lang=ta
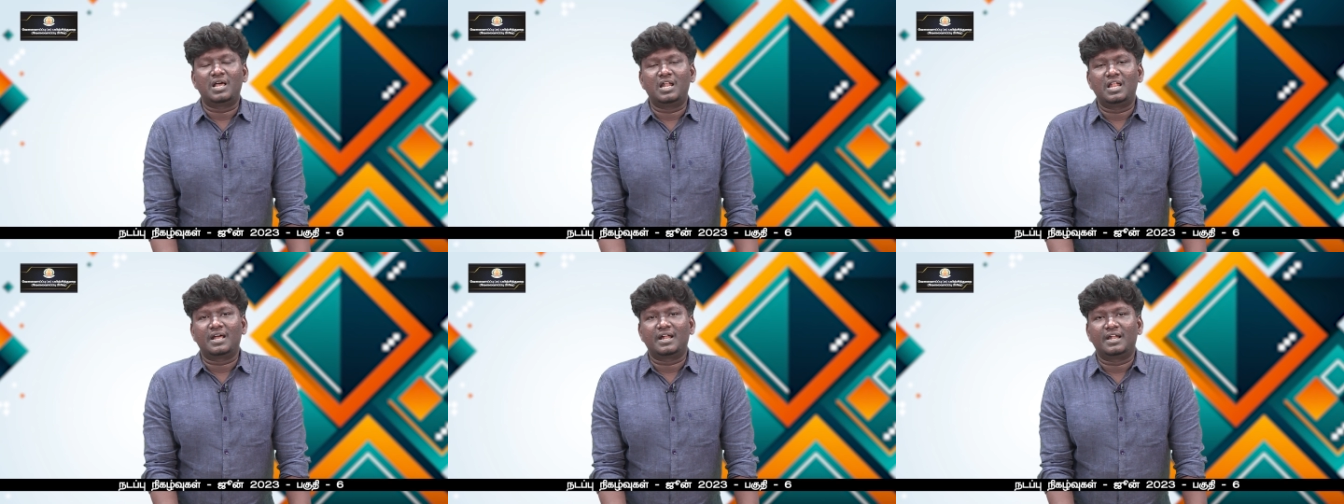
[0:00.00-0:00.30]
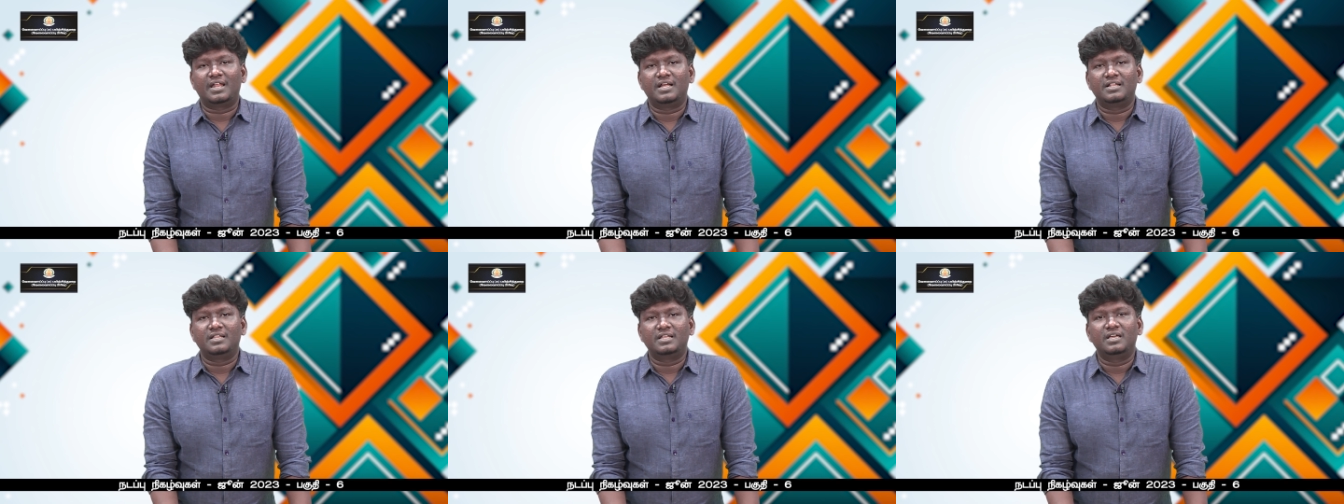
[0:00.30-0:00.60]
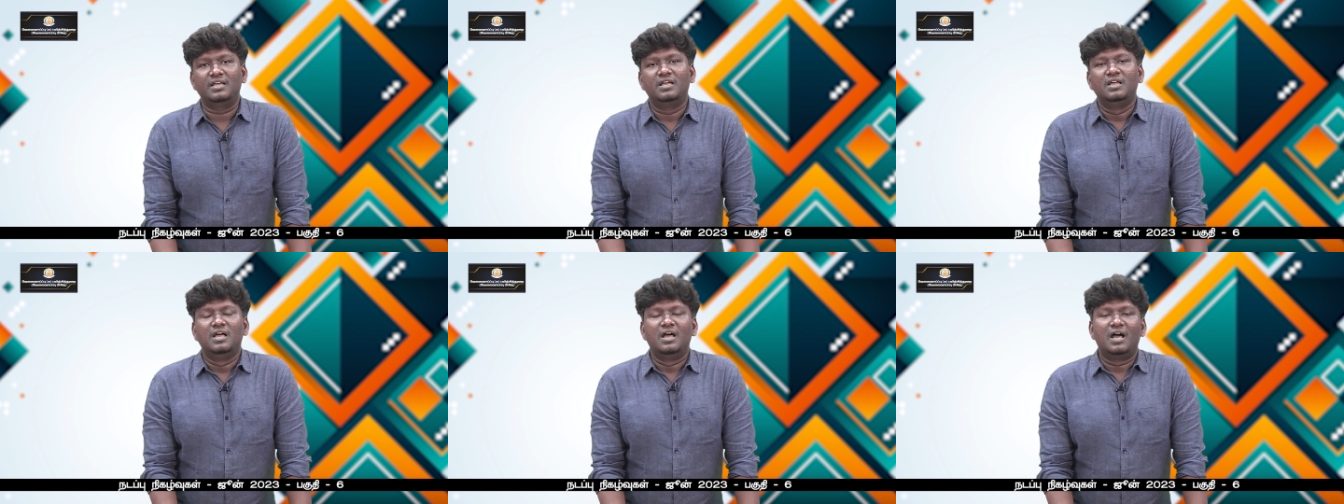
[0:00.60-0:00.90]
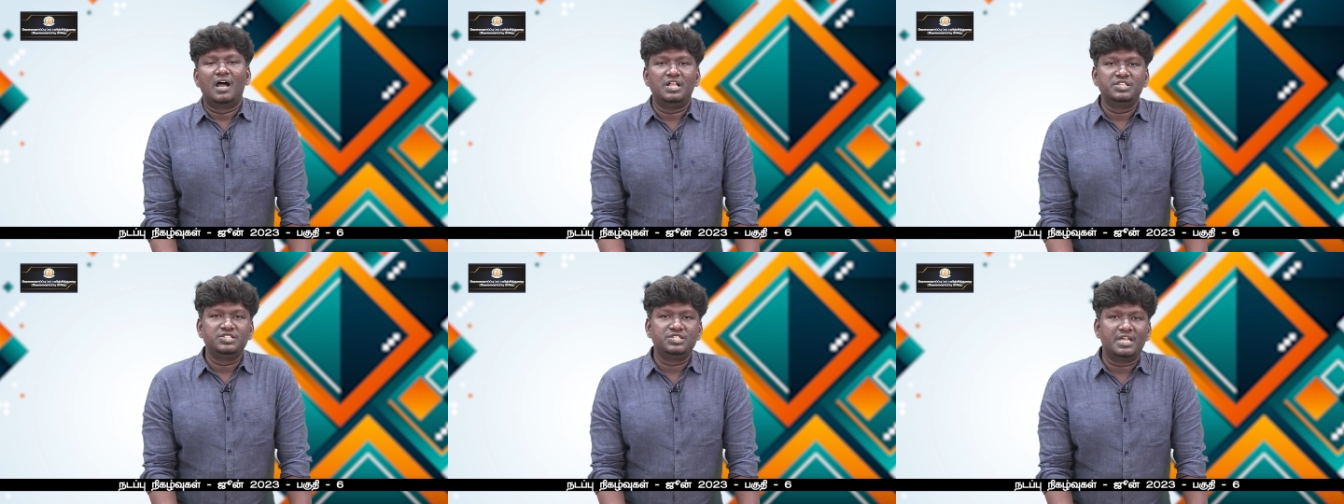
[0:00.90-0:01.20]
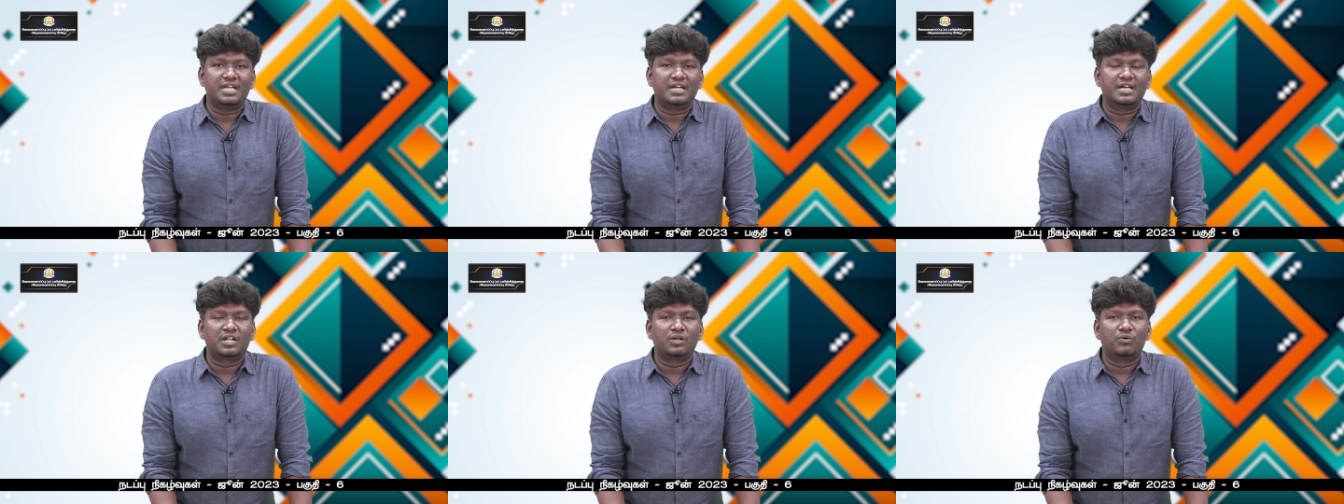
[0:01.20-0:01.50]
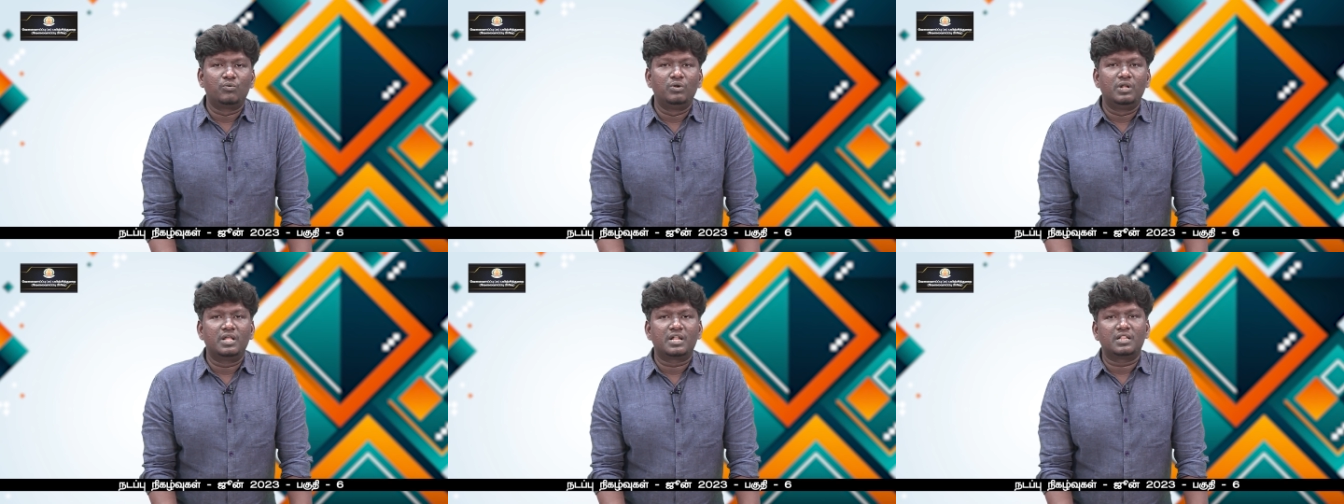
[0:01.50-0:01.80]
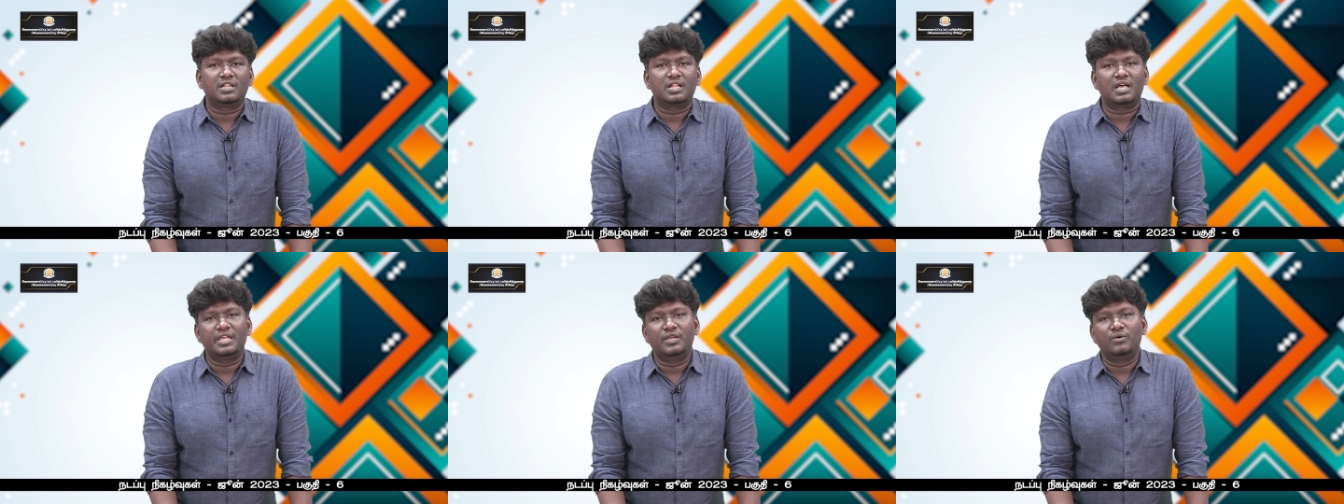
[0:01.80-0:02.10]
மேலே கிடையாது அஞ்சு ஏக்கருக்கு உள்ளே
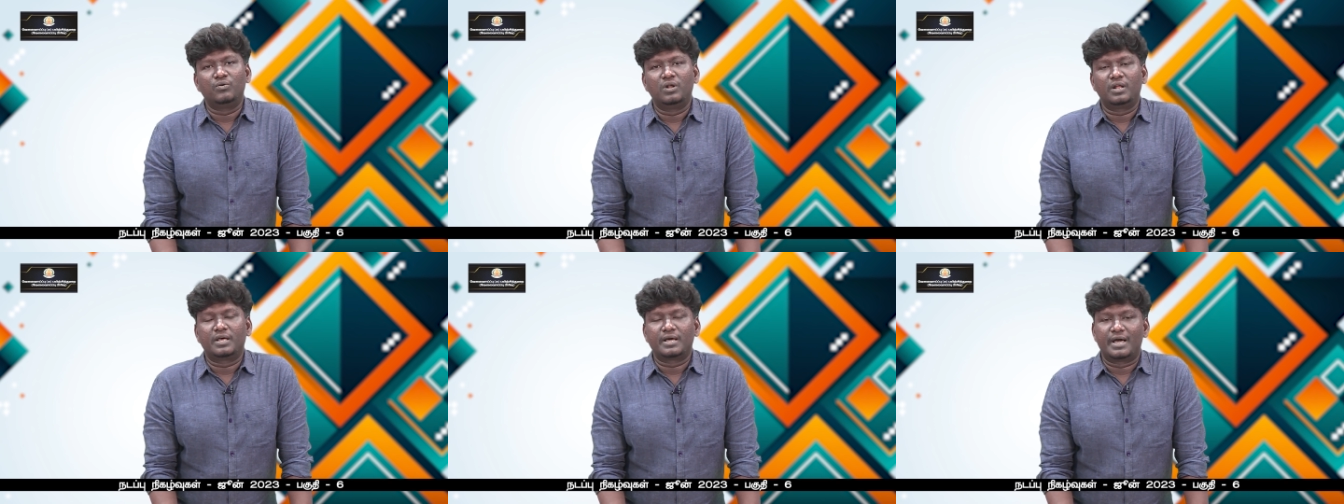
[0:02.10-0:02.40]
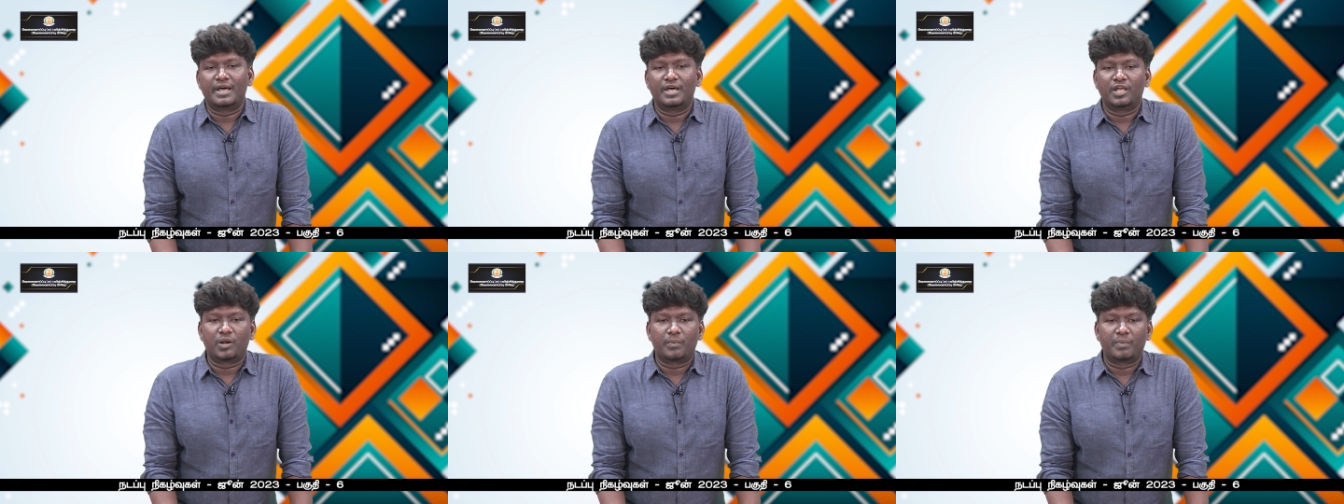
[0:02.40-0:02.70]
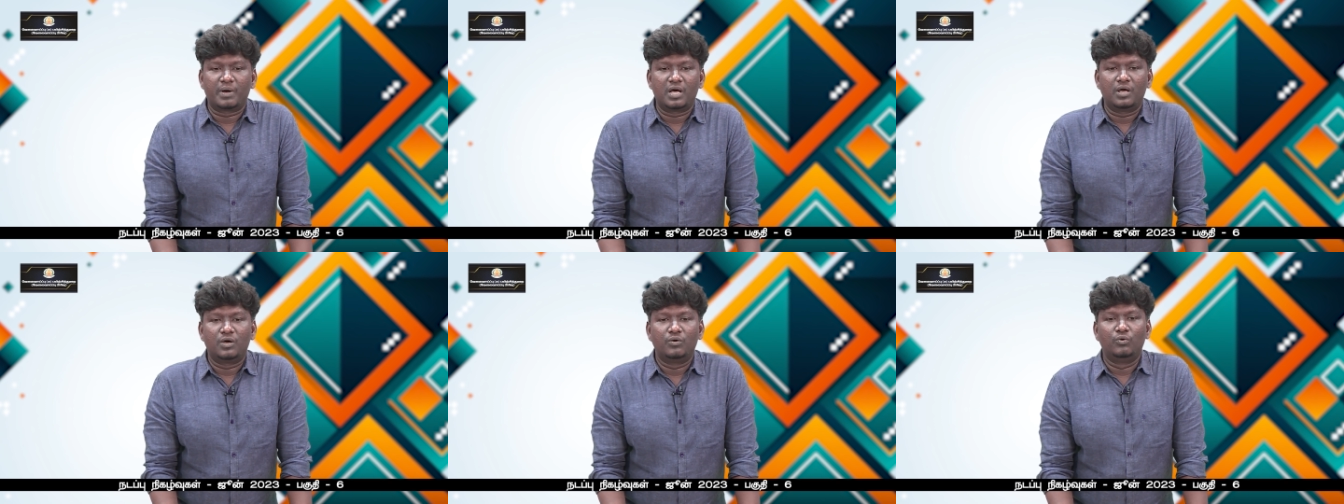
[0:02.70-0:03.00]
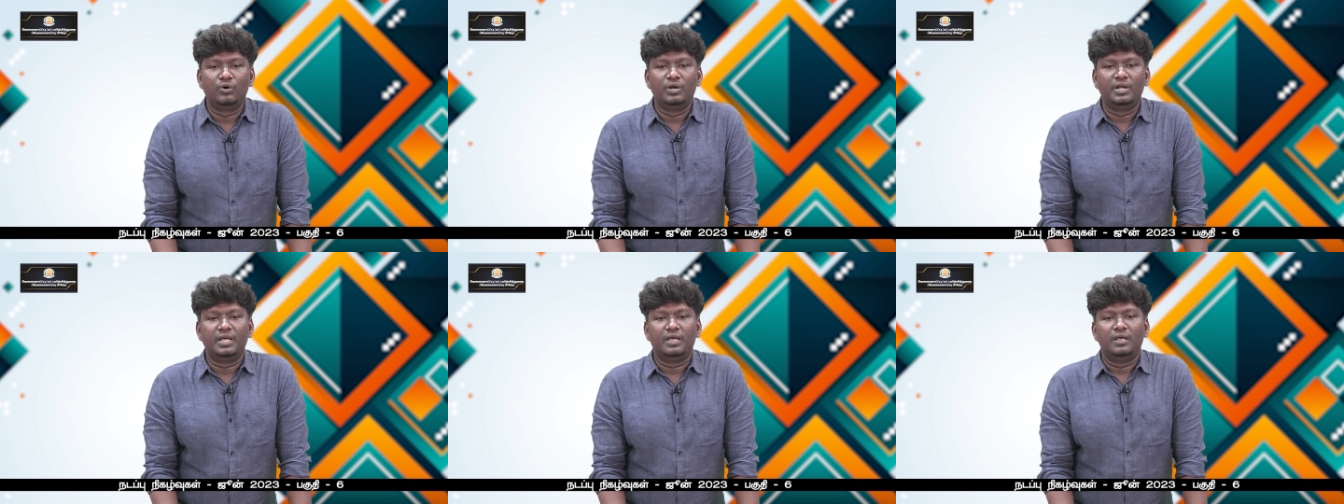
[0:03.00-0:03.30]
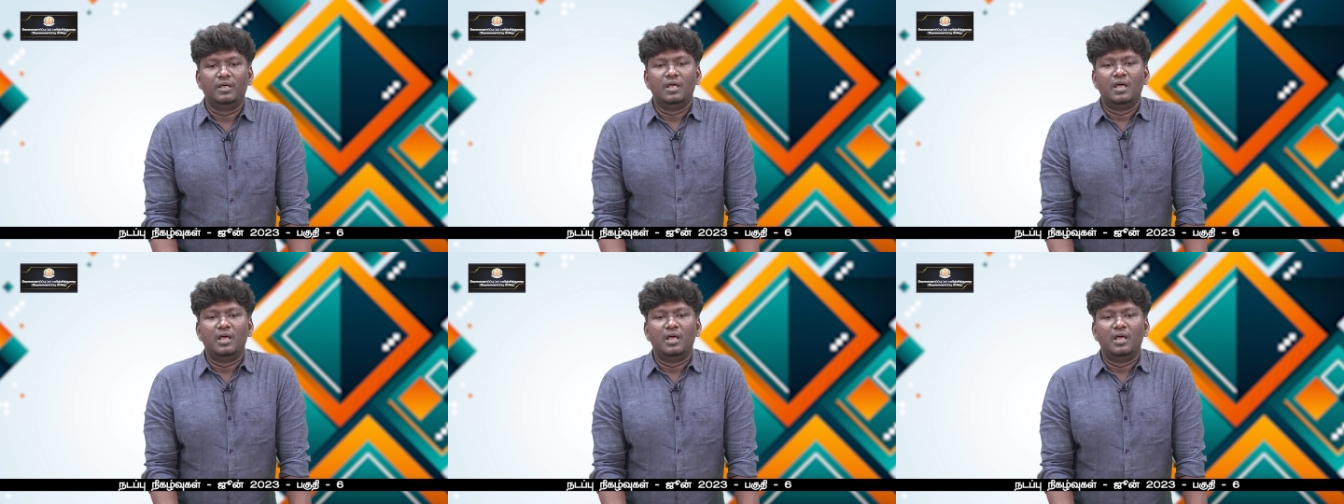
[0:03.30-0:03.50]
இருந்தால் இவங்களுக்கு ஆயிரம் ரூபாய் உண்டு